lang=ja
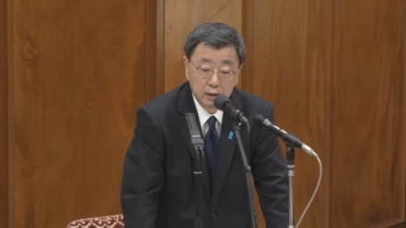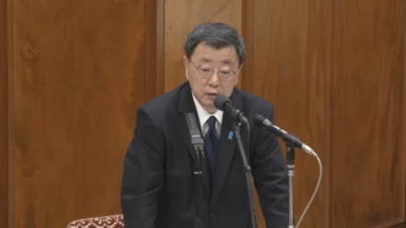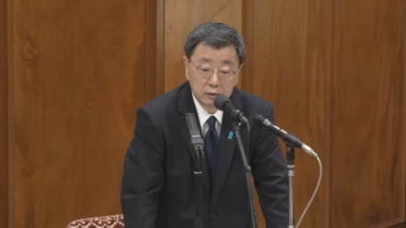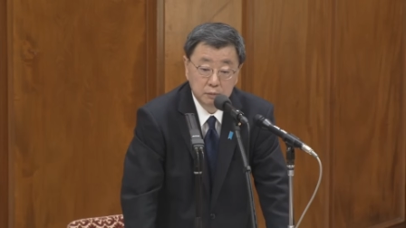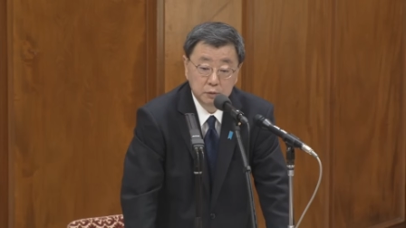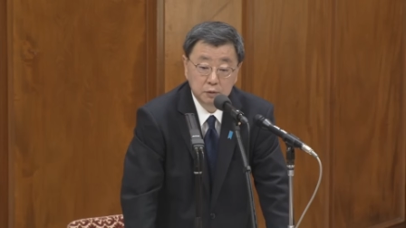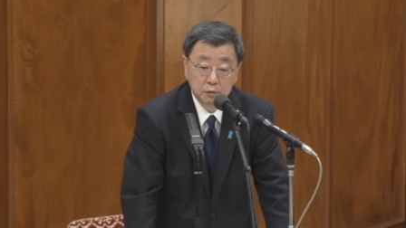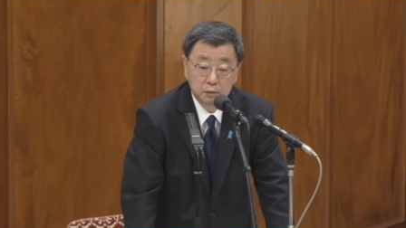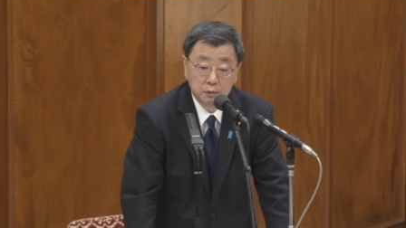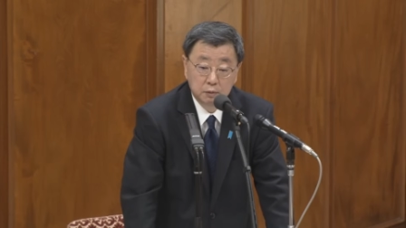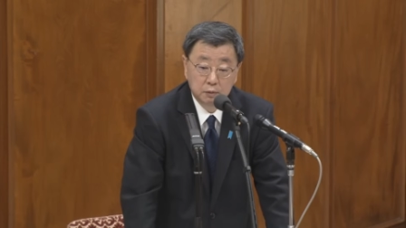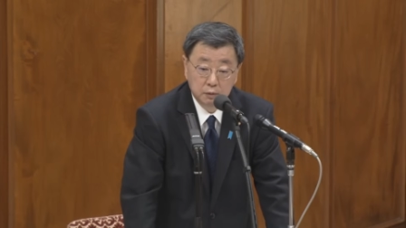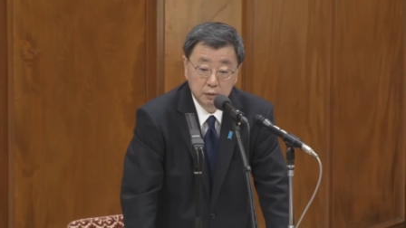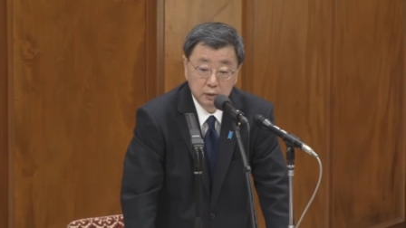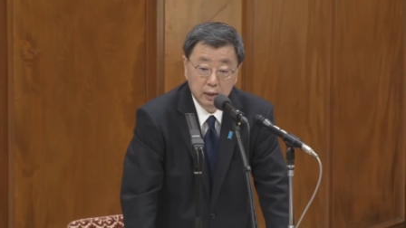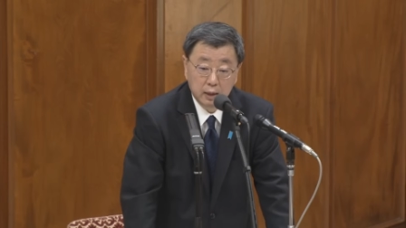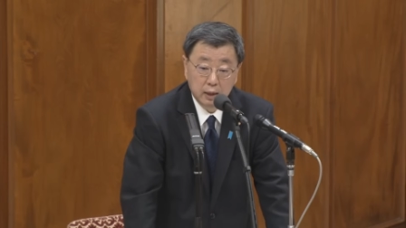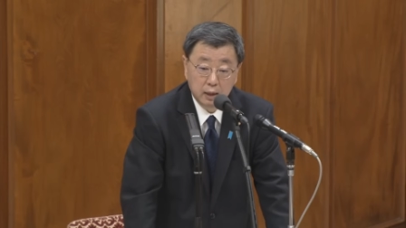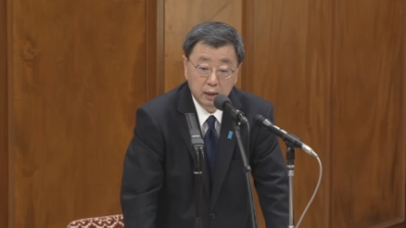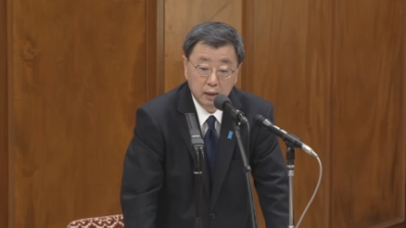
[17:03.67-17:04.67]
りますが、その支
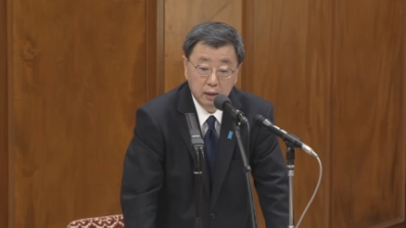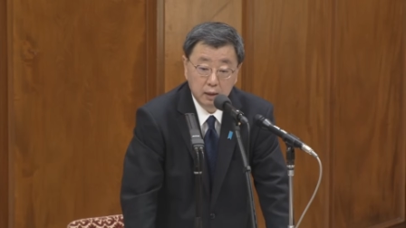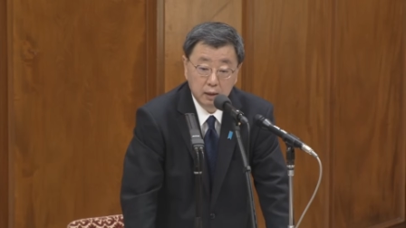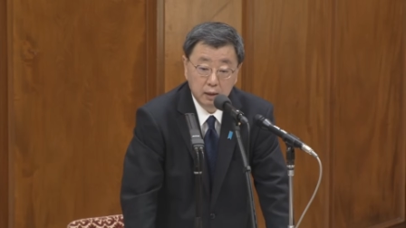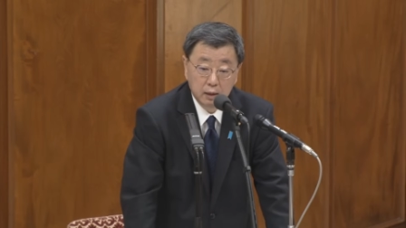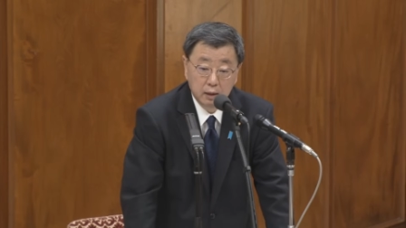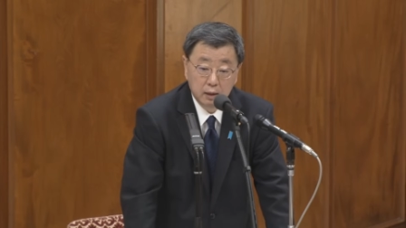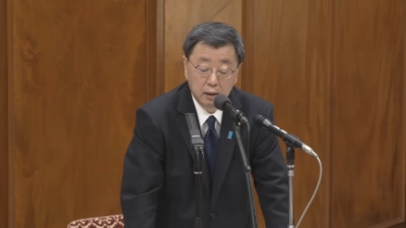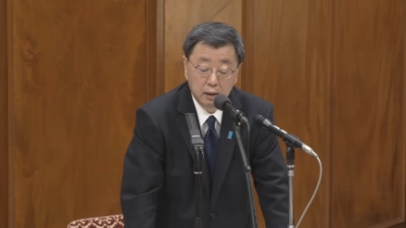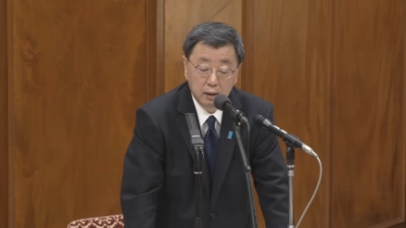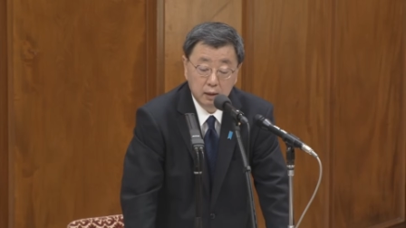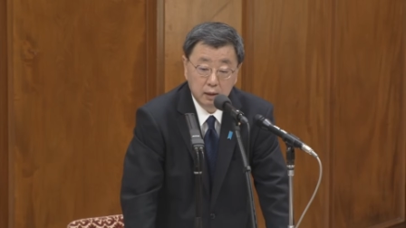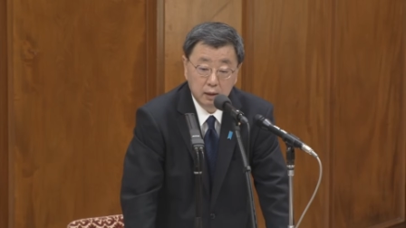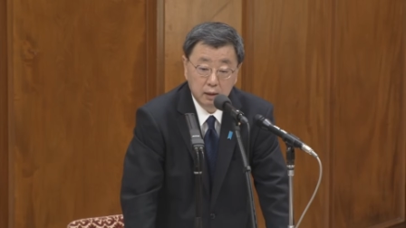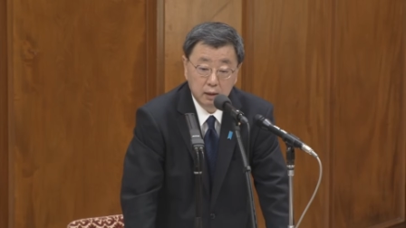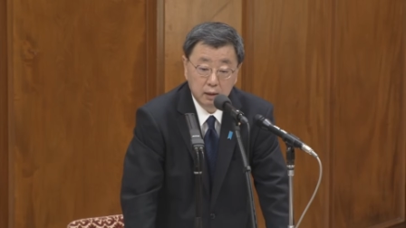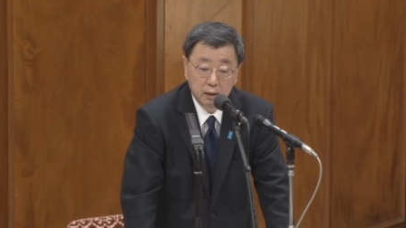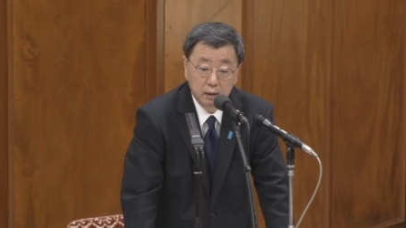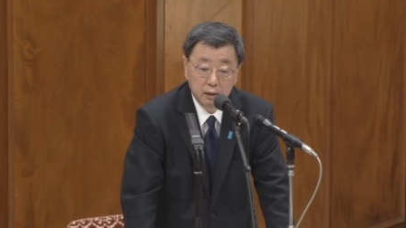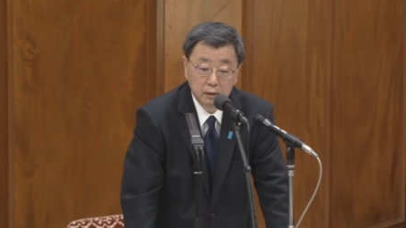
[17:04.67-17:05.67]
払いに関してはです
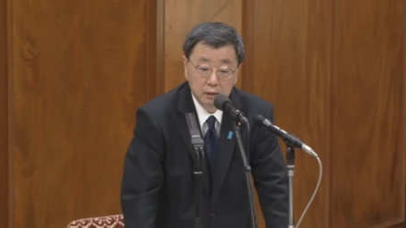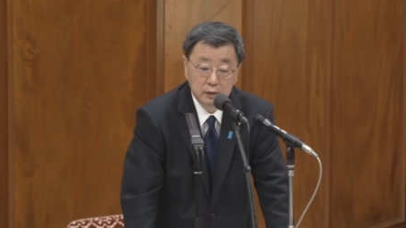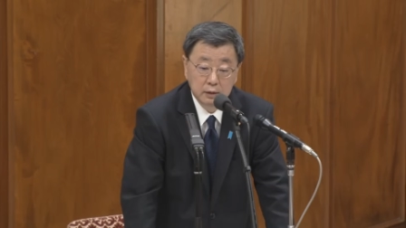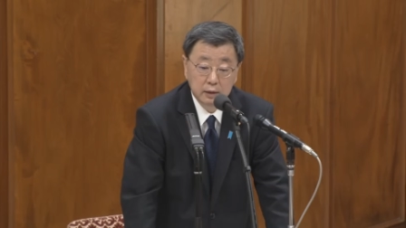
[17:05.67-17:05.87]
ね、